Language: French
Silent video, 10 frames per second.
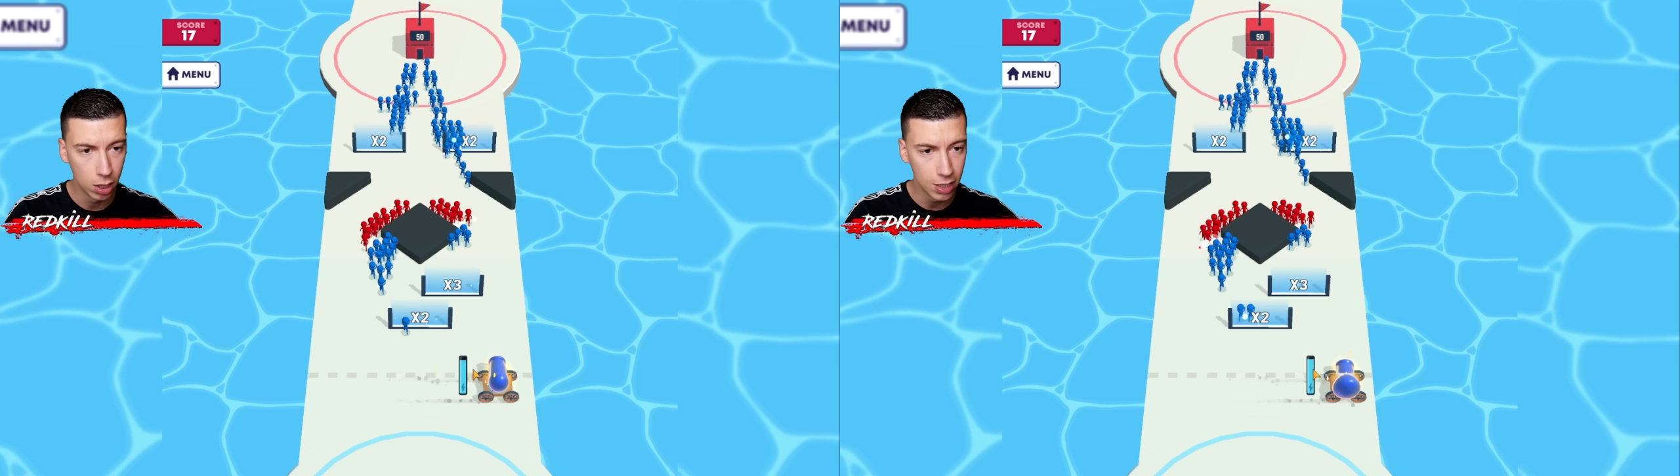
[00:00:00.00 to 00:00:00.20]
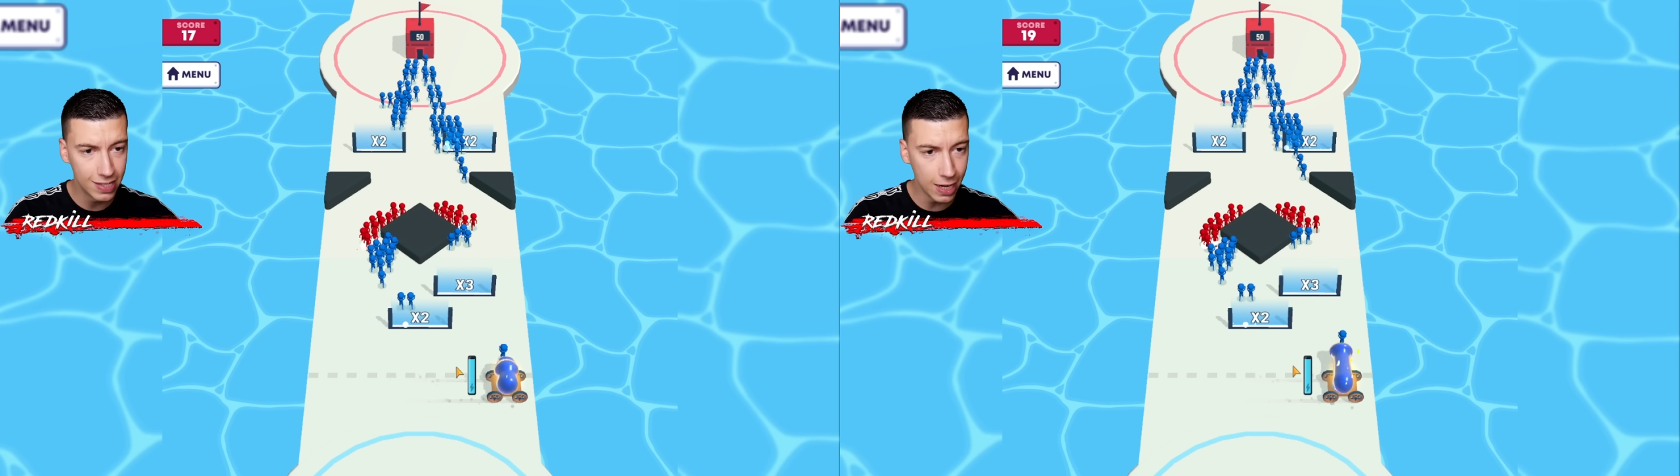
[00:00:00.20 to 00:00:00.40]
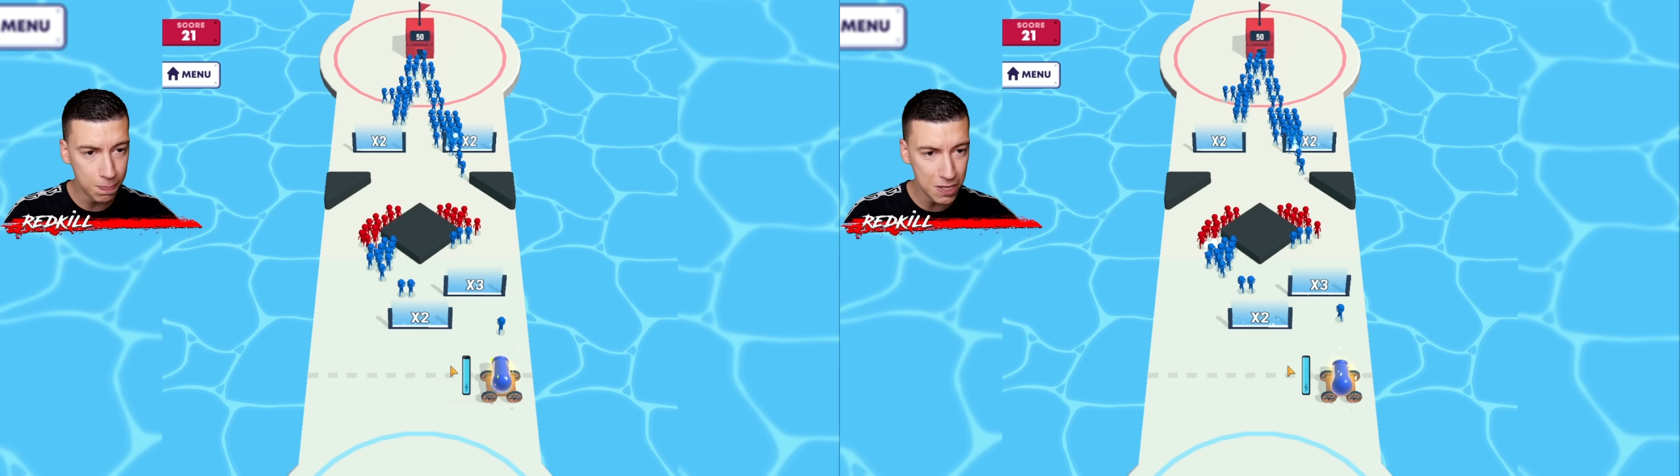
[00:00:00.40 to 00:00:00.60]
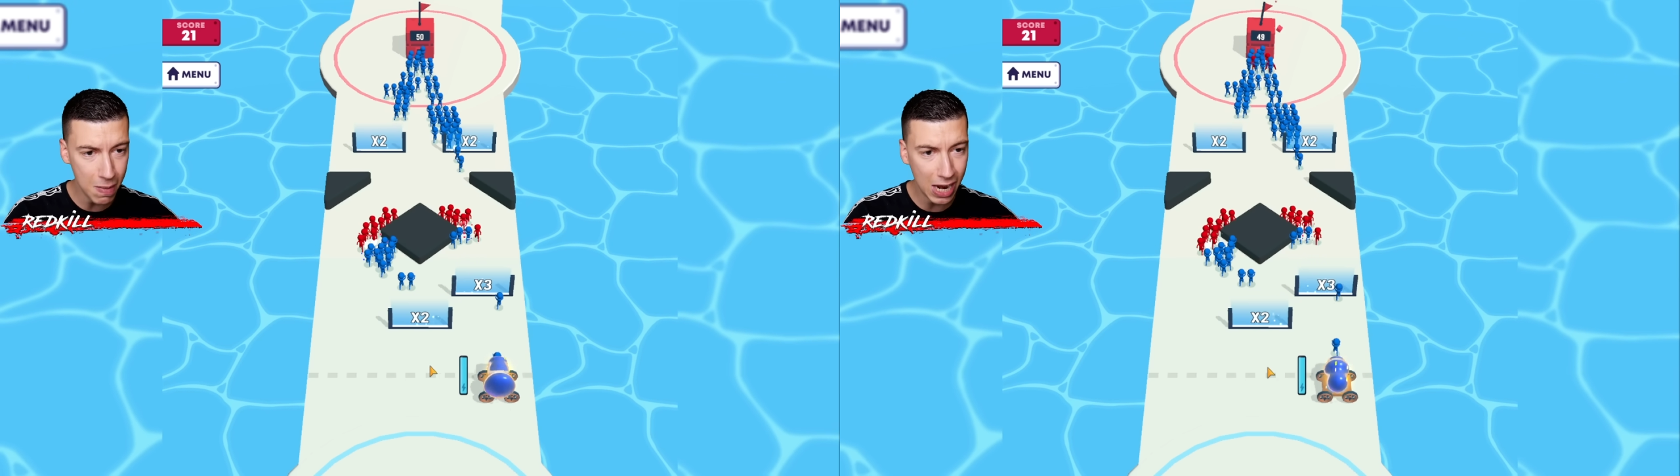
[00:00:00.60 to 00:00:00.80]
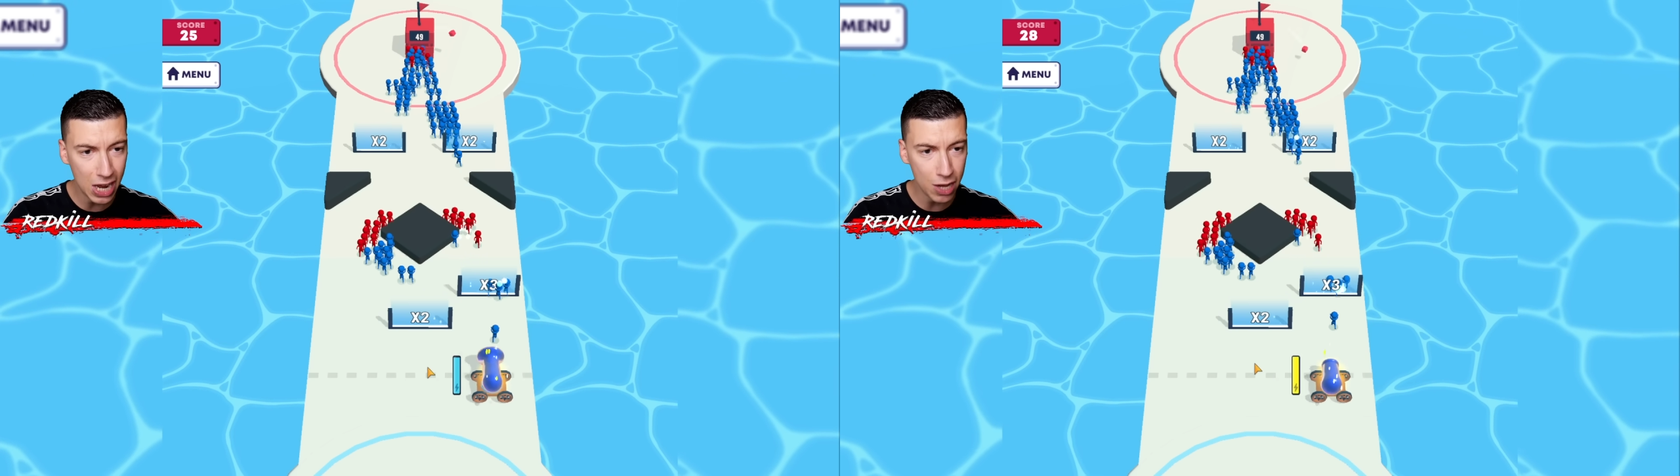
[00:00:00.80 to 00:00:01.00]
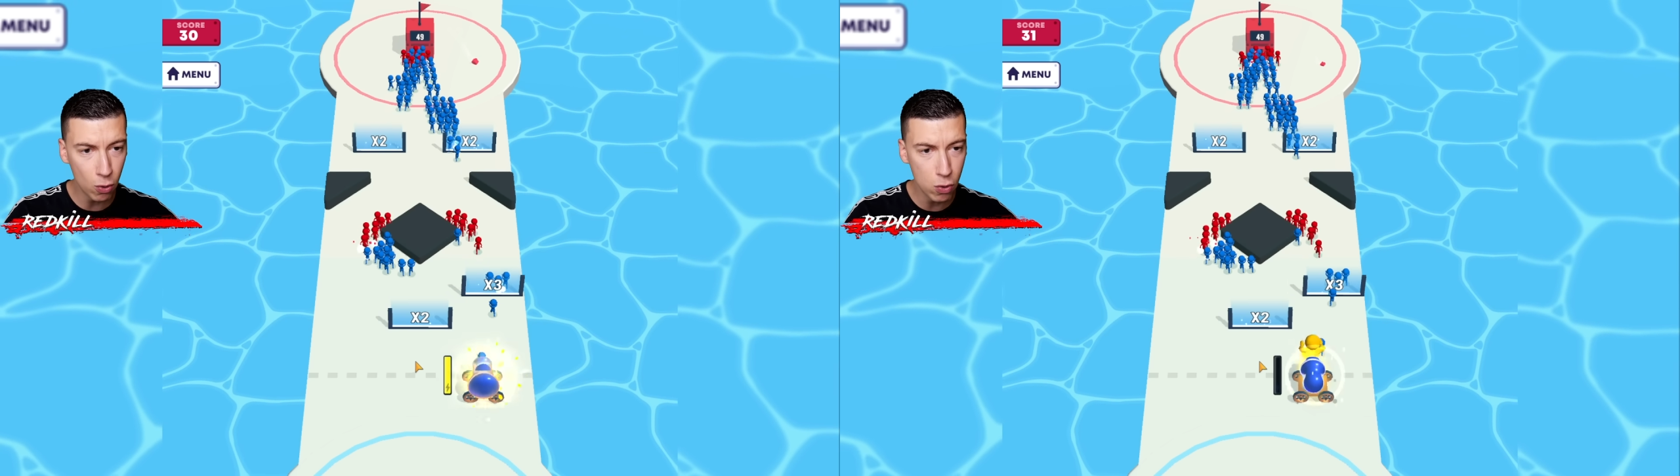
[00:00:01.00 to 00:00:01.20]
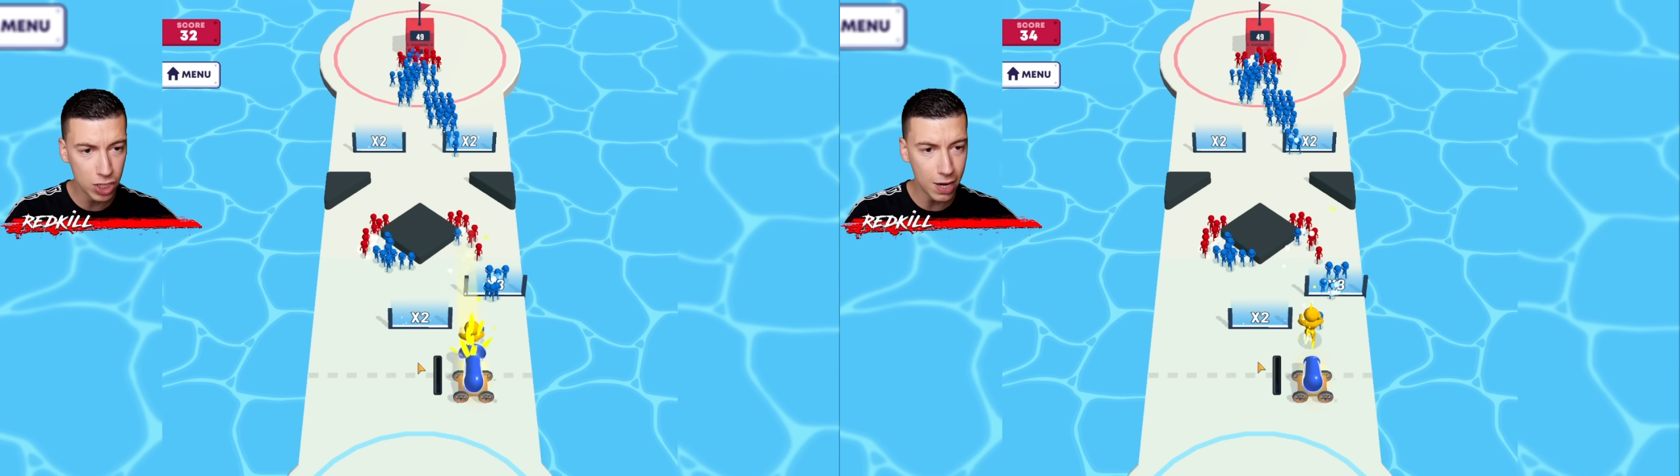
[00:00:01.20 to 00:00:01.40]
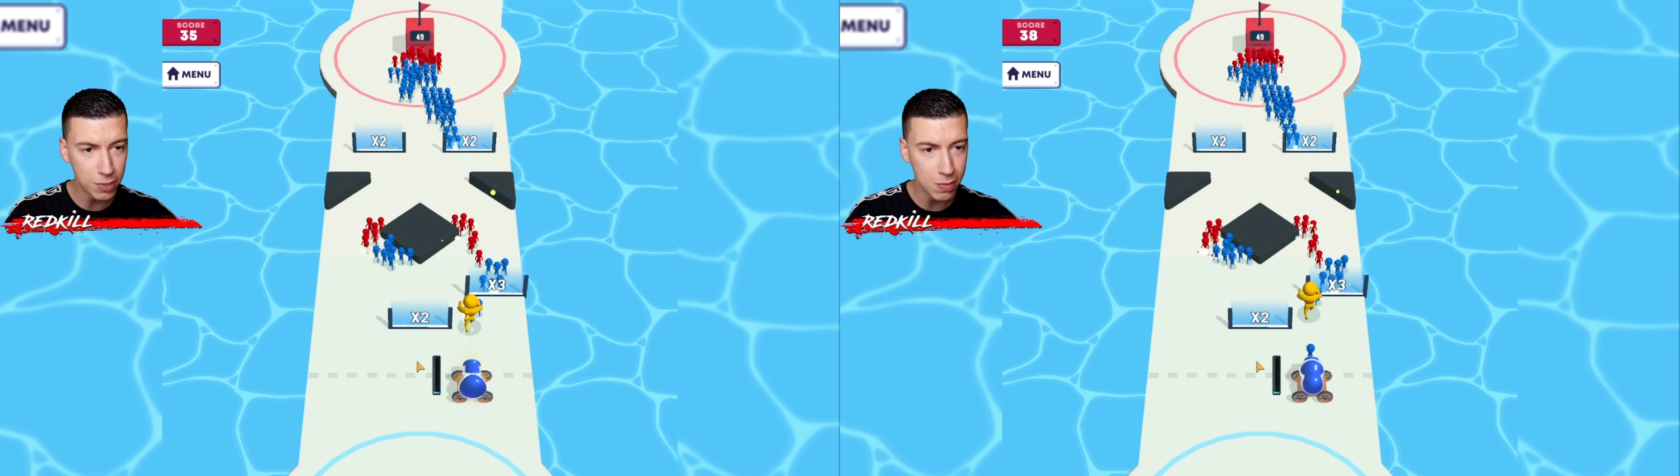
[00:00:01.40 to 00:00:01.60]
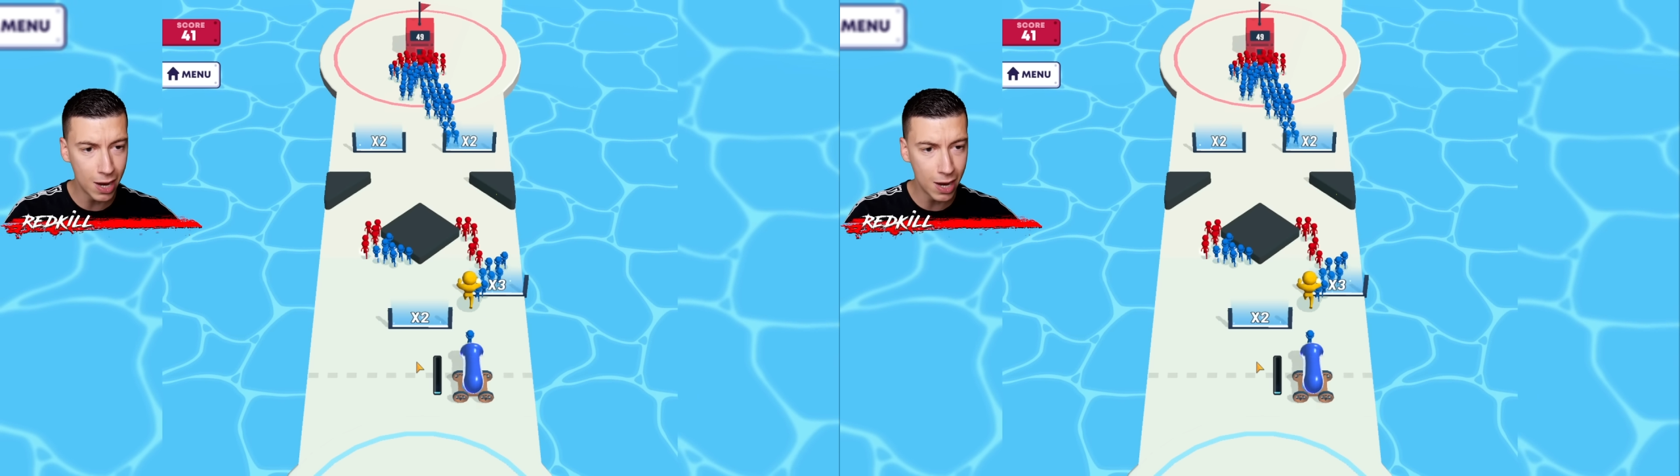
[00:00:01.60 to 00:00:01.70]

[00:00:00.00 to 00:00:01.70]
c'est les petits malins, les rouges, c'est les petits